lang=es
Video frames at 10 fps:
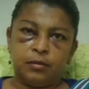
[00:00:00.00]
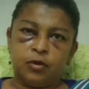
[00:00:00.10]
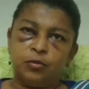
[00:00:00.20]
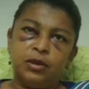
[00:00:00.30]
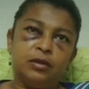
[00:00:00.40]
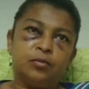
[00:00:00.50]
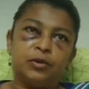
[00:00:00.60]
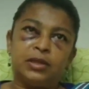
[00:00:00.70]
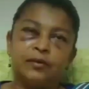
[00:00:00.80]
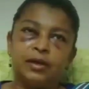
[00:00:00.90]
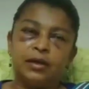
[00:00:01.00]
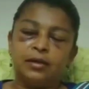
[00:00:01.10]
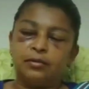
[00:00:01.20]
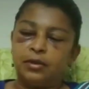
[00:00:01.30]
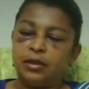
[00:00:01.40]
Pero mis hijos pues estaban
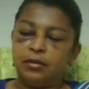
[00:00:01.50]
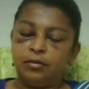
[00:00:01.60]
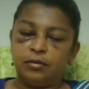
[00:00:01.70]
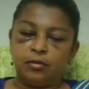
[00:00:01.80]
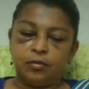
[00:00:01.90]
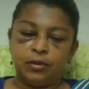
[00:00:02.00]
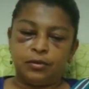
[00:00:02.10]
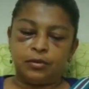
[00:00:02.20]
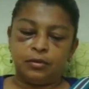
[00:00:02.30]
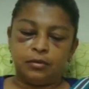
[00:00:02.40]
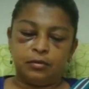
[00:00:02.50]
adentro, ahí en el otro comedor.